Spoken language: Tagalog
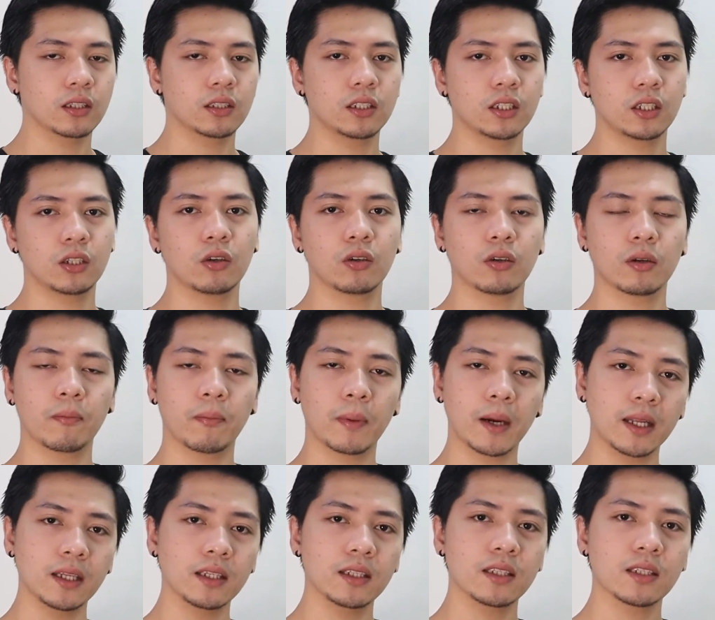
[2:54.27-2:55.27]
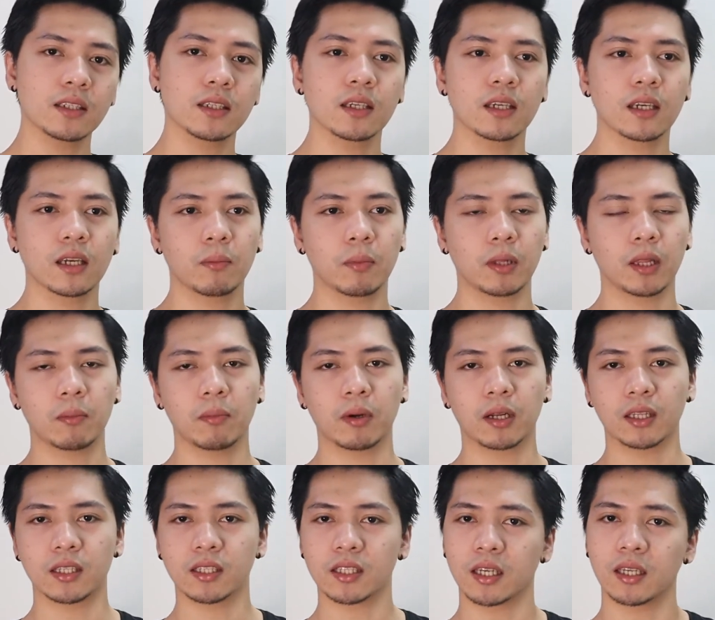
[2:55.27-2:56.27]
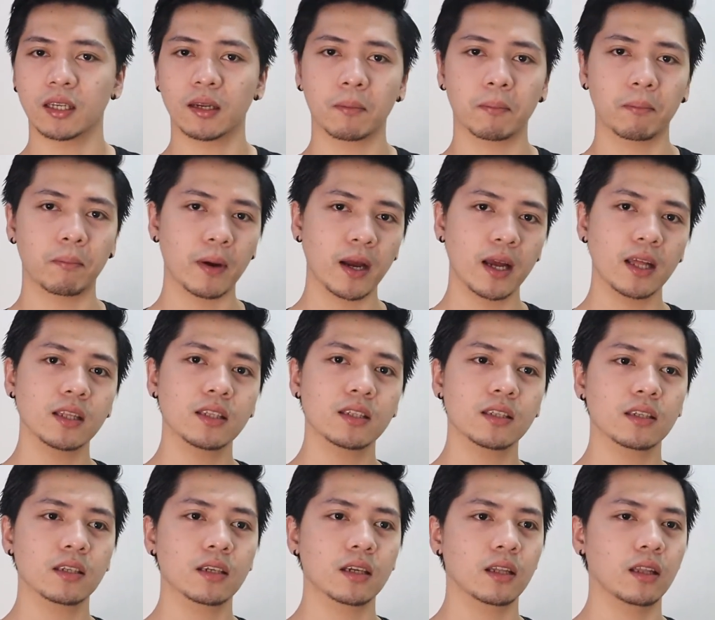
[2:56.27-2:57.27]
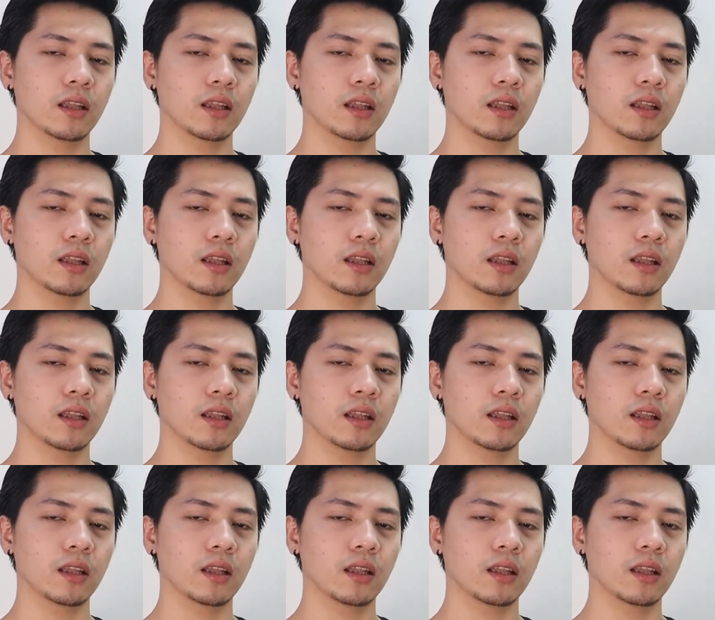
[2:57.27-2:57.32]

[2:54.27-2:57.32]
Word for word: chino na pants, iba't ibang design ng pants,